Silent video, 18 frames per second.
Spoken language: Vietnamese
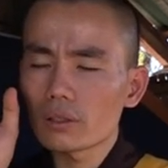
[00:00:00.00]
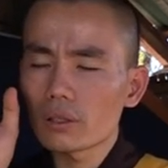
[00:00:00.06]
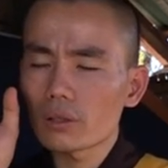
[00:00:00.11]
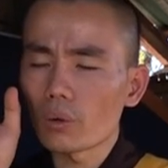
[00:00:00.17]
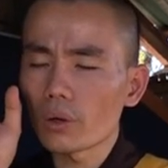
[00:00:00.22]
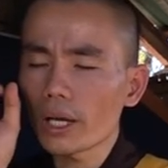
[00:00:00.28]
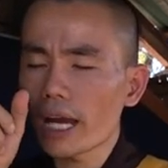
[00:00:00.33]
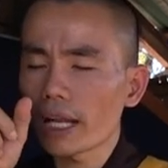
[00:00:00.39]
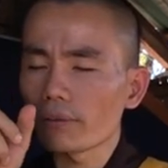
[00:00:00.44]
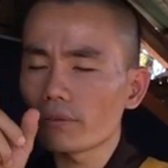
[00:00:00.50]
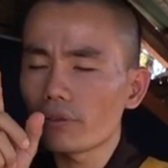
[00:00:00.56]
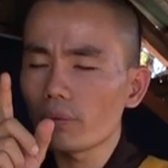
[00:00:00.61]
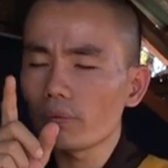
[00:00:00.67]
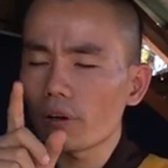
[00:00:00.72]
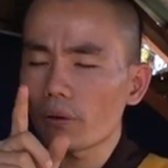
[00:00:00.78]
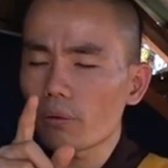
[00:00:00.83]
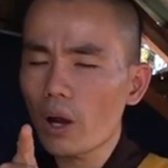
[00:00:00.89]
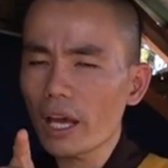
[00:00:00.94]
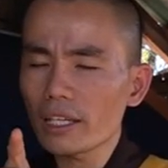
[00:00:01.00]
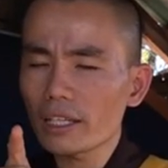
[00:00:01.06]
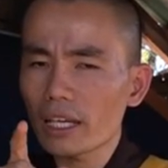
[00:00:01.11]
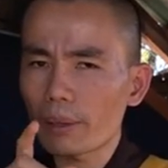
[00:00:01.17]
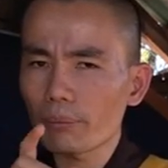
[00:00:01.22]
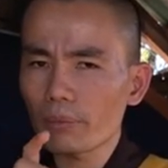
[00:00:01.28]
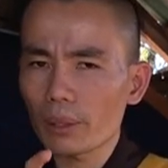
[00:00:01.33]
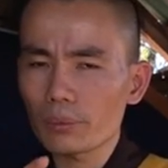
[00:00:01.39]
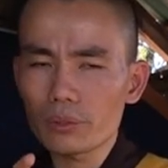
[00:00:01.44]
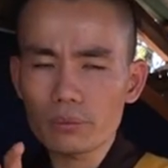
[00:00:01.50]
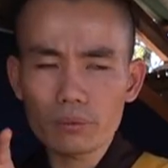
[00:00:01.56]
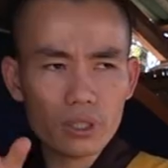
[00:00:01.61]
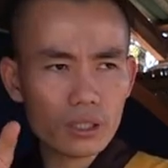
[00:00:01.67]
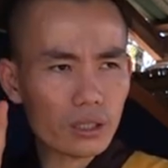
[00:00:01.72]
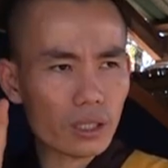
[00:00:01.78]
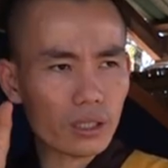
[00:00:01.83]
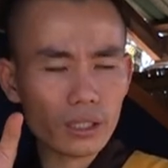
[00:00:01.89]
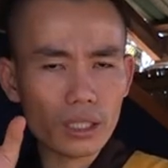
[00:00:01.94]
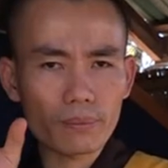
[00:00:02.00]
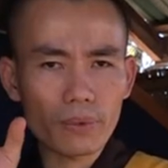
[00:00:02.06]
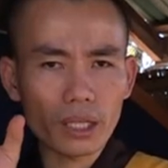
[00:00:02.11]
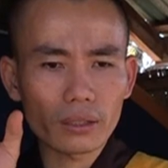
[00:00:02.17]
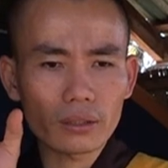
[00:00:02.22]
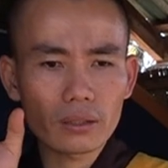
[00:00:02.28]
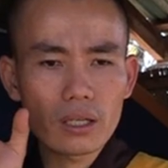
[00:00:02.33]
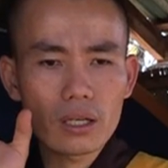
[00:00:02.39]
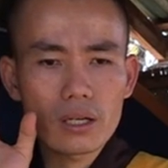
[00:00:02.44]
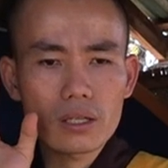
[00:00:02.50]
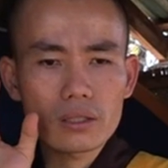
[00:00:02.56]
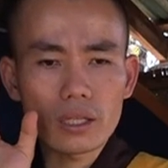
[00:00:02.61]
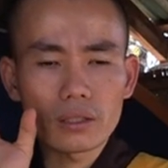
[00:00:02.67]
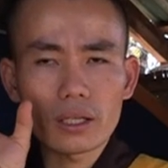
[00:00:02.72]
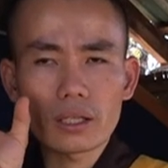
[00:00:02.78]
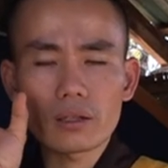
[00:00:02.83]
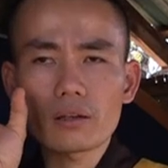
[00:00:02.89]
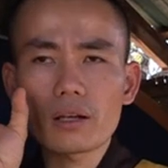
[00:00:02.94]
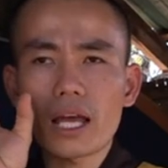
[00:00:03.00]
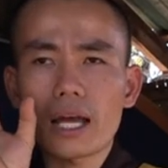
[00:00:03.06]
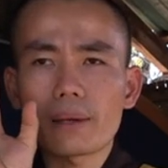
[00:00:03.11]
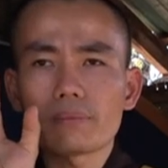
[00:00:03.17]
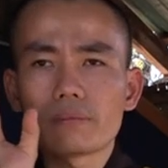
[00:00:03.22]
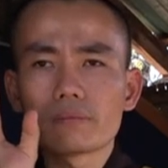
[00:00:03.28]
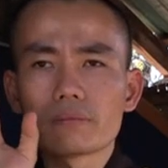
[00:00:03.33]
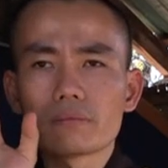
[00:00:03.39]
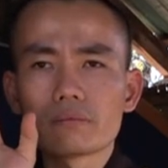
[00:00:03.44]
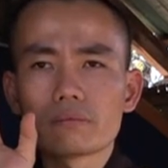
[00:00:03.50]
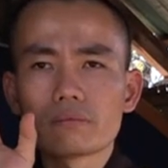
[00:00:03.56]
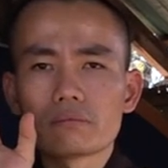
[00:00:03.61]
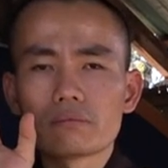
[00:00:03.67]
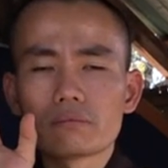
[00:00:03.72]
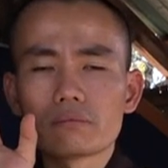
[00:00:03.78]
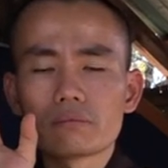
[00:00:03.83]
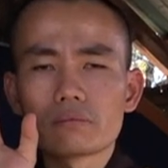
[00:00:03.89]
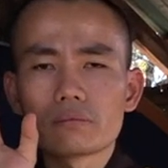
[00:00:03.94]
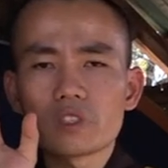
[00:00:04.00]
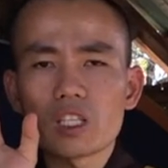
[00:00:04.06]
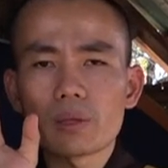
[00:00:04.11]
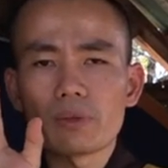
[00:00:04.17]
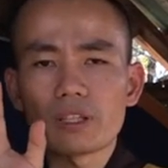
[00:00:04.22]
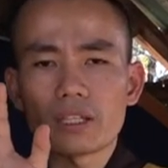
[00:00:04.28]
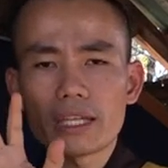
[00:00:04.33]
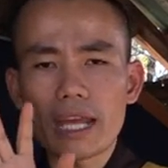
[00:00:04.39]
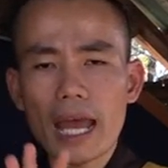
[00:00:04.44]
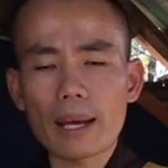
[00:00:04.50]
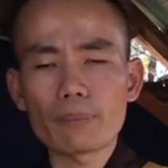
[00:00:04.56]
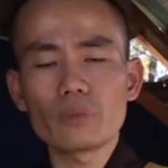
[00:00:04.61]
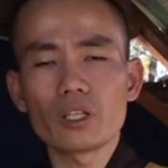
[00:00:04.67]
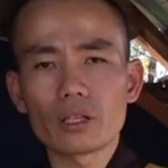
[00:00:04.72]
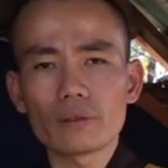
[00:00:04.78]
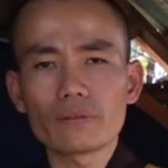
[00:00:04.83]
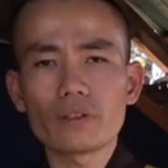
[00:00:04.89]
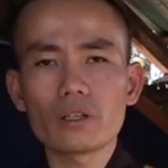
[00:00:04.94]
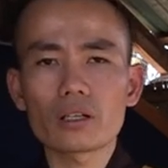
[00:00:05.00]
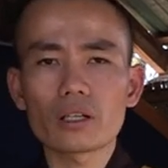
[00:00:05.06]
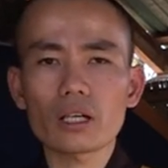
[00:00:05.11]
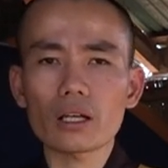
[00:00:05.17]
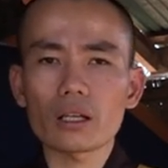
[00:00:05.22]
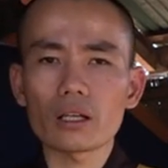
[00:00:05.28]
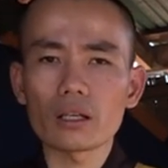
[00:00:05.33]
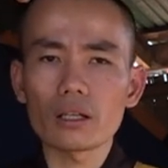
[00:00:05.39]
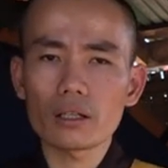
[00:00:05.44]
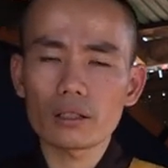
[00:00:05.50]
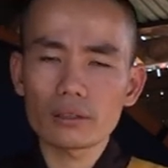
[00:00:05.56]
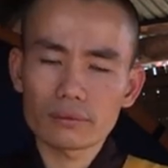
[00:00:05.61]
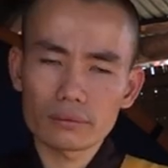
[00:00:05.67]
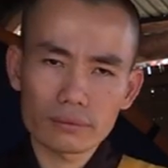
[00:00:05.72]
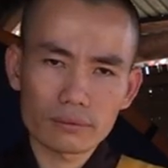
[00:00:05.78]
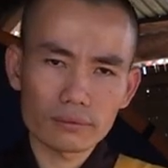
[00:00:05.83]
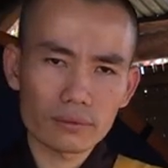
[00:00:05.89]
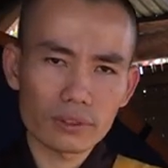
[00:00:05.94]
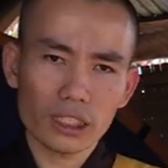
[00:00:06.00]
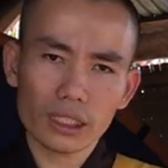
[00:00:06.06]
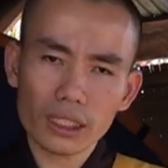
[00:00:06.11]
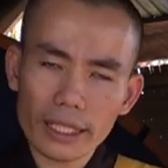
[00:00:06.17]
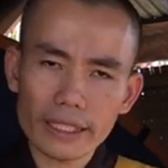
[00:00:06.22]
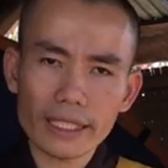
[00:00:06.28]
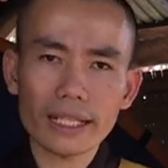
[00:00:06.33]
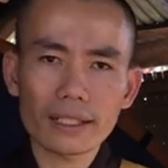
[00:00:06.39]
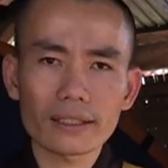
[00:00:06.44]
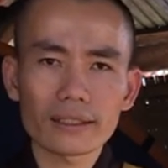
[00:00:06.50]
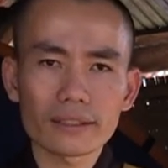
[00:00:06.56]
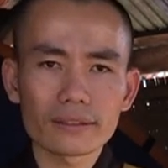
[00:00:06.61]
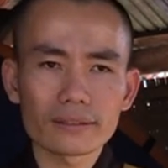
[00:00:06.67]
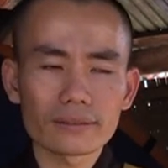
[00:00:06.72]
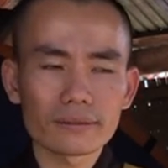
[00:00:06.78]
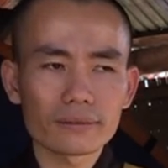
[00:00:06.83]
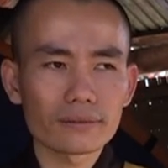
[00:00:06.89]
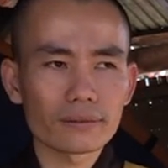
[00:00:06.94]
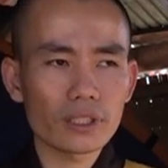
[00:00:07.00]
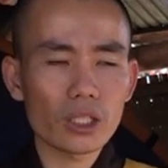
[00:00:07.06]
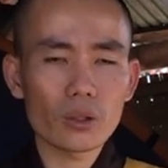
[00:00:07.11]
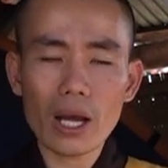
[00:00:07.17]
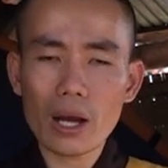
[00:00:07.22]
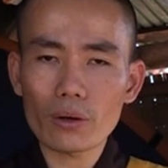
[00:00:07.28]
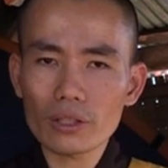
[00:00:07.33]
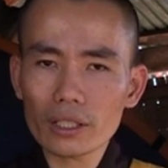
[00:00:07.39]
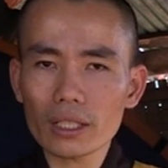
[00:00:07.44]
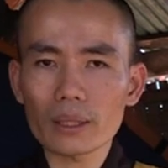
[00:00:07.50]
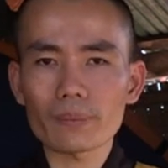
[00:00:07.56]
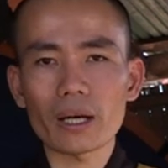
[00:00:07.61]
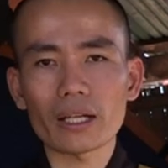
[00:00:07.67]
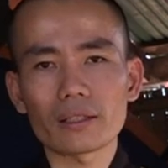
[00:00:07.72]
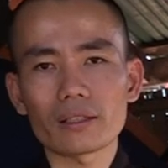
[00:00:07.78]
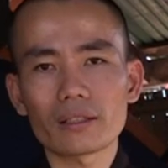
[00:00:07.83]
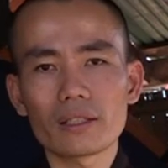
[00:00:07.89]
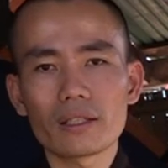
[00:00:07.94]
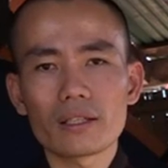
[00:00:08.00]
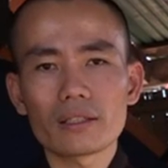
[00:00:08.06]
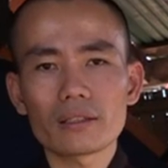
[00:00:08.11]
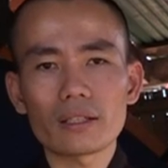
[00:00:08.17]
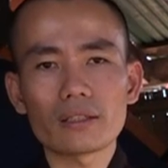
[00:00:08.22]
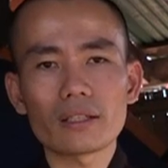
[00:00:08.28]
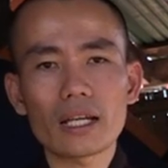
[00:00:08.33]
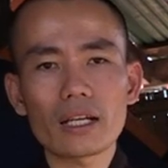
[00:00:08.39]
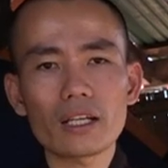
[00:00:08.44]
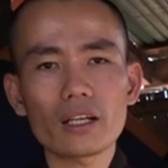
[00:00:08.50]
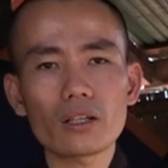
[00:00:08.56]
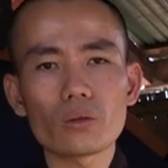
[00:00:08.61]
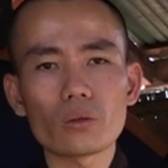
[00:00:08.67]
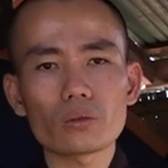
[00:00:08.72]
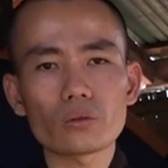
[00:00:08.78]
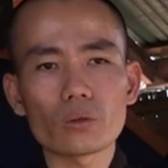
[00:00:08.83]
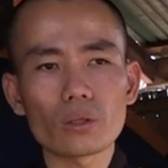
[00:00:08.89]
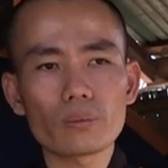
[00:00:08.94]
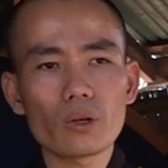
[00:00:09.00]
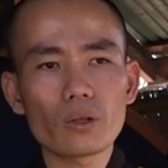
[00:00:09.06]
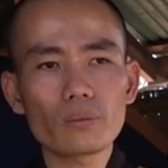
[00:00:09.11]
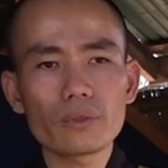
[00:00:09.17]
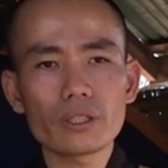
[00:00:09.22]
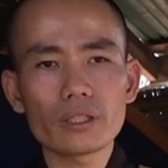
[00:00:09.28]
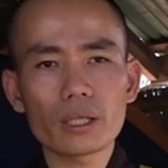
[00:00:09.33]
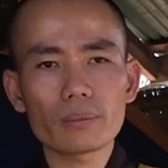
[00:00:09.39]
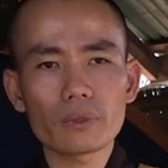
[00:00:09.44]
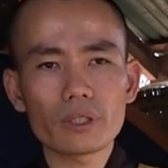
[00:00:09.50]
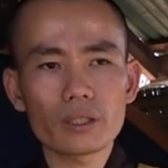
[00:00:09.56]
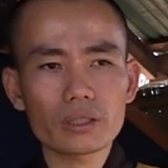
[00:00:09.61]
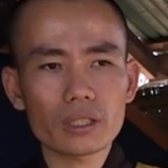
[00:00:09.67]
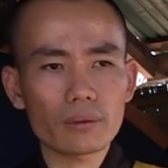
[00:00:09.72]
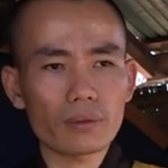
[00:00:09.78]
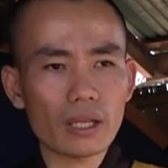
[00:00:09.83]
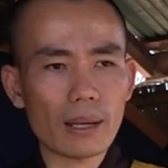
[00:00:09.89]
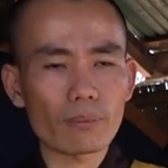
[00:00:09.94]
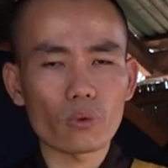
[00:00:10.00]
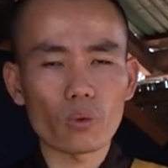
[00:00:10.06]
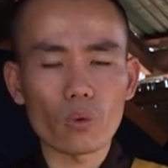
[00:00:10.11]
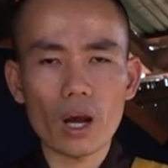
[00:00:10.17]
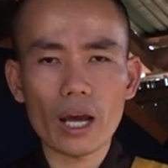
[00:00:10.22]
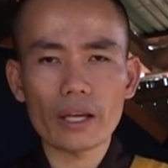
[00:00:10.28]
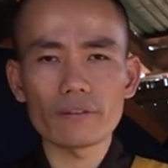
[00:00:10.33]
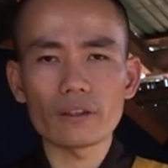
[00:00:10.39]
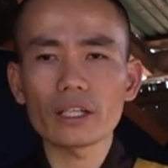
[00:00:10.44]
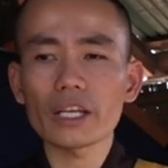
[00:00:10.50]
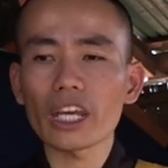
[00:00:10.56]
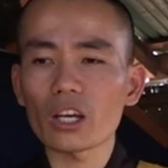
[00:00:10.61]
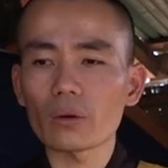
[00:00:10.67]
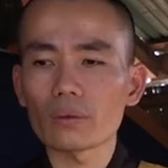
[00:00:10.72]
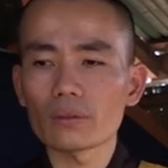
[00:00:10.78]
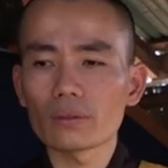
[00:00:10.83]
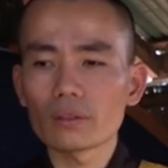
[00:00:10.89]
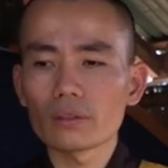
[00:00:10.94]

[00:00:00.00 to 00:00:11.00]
của cái hạnh phúc và khoái cảm cảm xúc nó cực kỳ mạnh thành ra nó làm cho mình giảm đi cái phước rất là lớn rất là nhanh tiêu hao rất là mạnh thành ra đến cái độ tuổi 40 50 sau làm hoài vẫn nghèo